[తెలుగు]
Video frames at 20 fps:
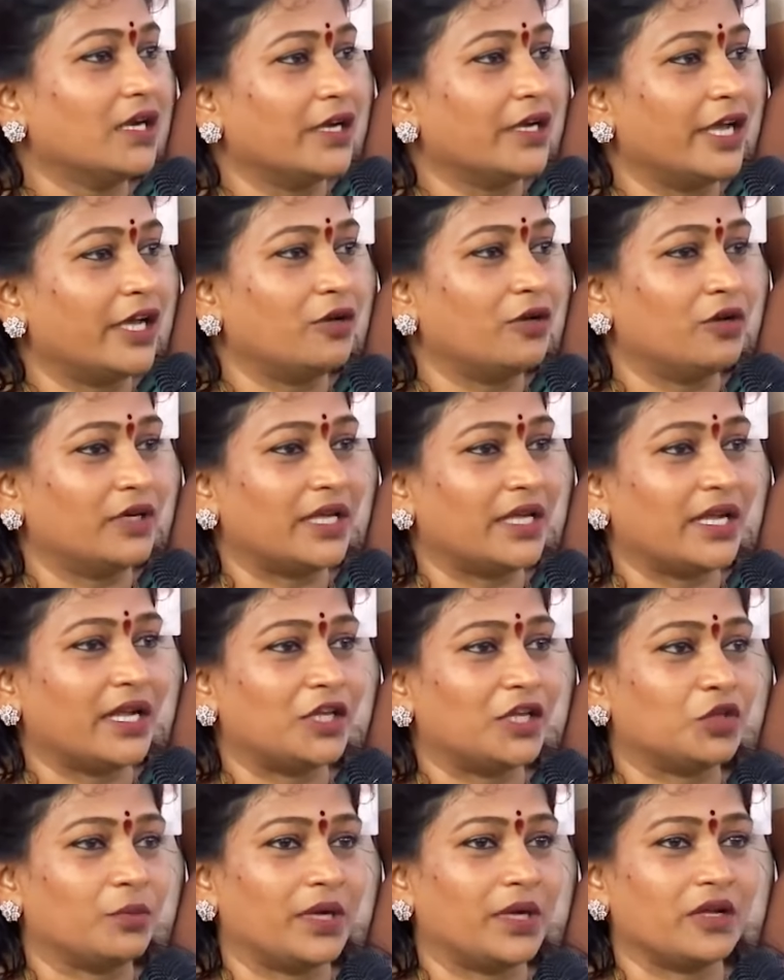నేనుంటే
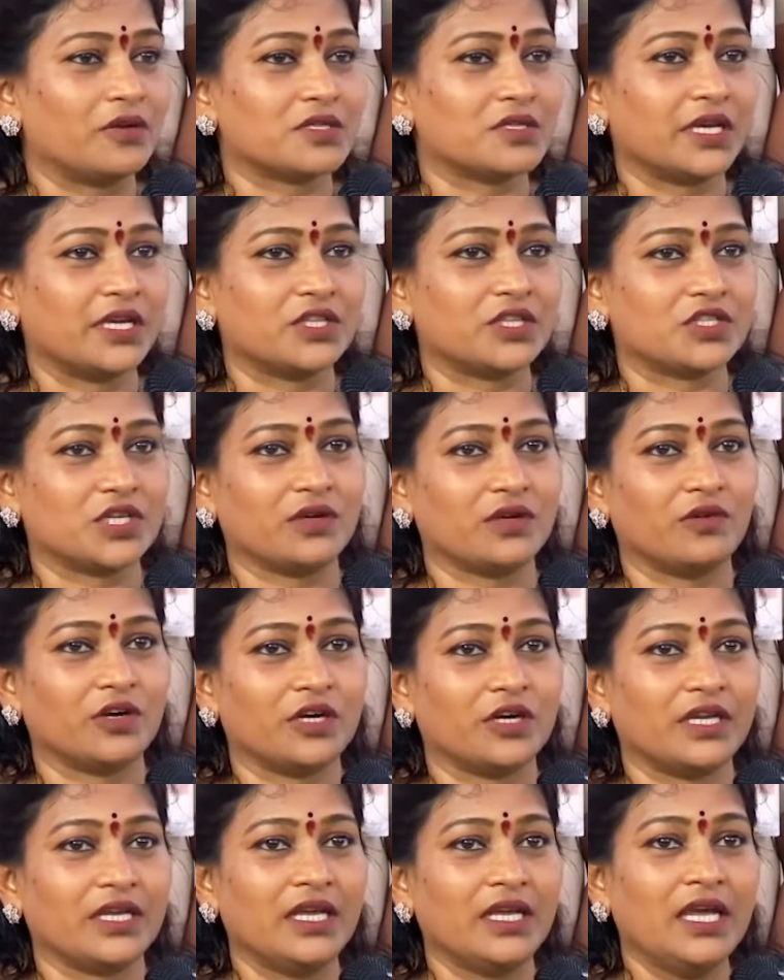రైతు భరోసా
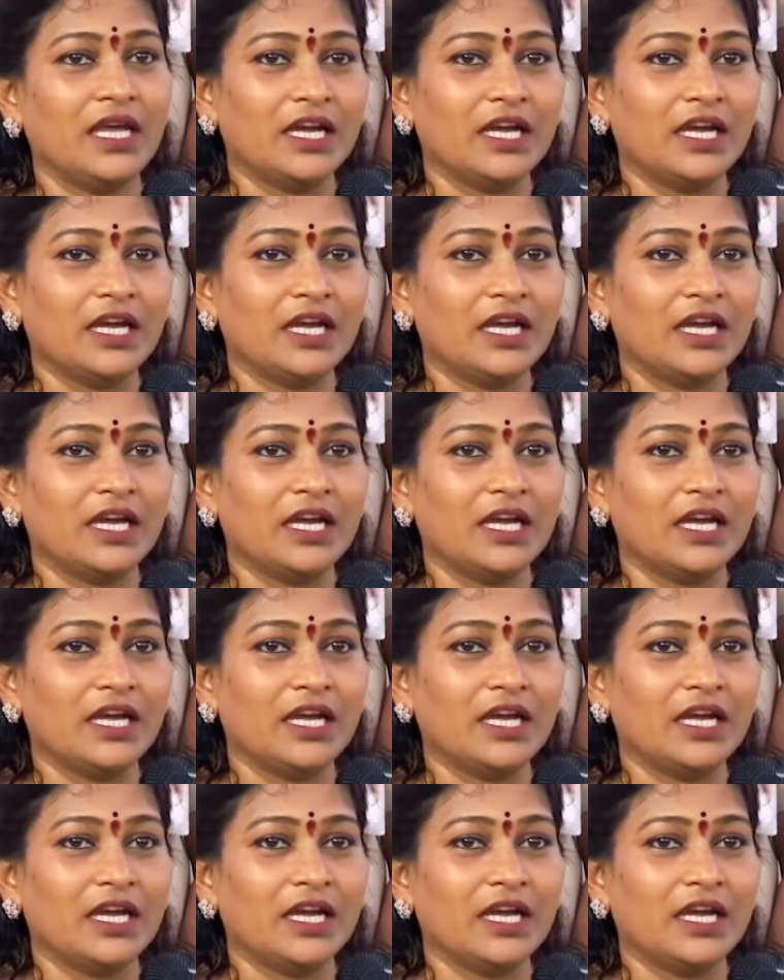ఇచ్చేవాడిని